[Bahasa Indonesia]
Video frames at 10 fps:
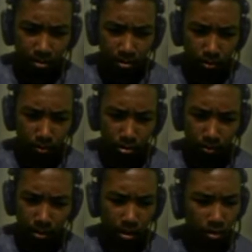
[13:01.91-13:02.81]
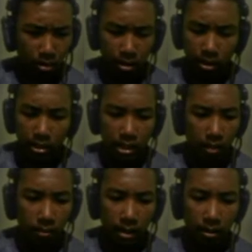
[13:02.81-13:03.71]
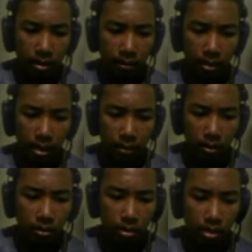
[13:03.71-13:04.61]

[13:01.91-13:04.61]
kita terus mak, kok ini dikejar apa laba-laba kok